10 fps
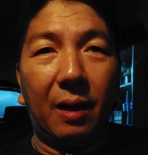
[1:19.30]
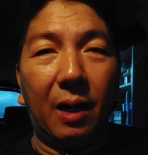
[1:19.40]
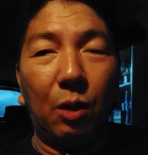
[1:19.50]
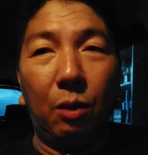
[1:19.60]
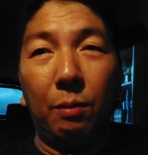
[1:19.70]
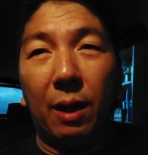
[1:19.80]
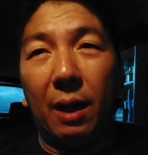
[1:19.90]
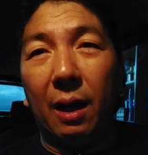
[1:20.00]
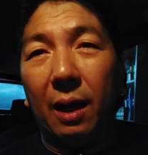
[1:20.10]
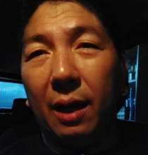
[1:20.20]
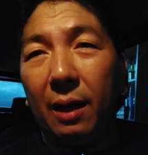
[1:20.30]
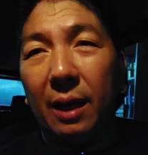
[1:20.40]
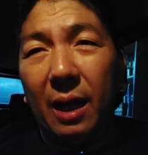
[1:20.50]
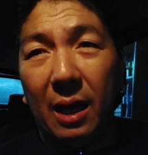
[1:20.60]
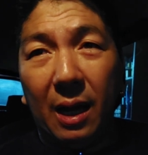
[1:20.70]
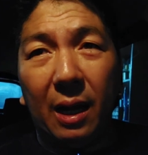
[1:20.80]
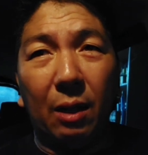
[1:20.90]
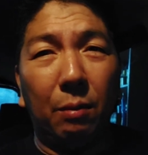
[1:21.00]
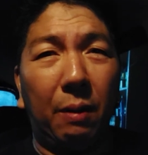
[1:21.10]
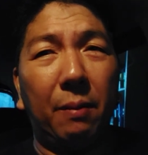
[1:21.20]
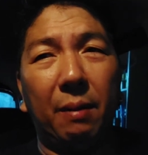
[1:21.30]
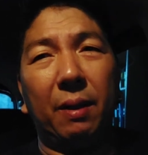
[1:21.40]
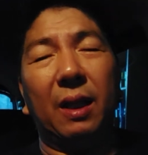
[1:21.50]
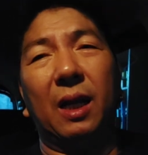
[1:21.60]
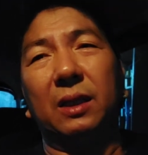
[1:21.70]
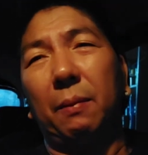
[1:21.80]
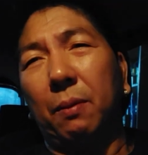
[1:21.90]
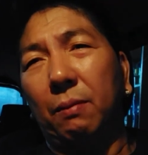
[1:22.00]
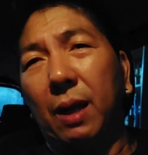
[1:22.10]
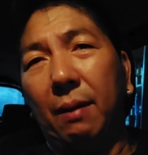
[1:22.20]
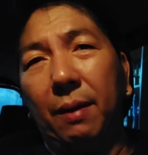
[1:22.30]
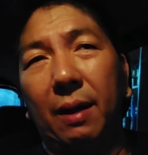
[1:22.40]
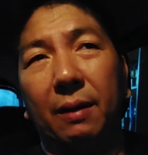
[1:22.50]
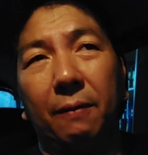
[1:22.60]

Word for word: Ano yung mga nangyayari? Ano ba yung mga madalas na problema?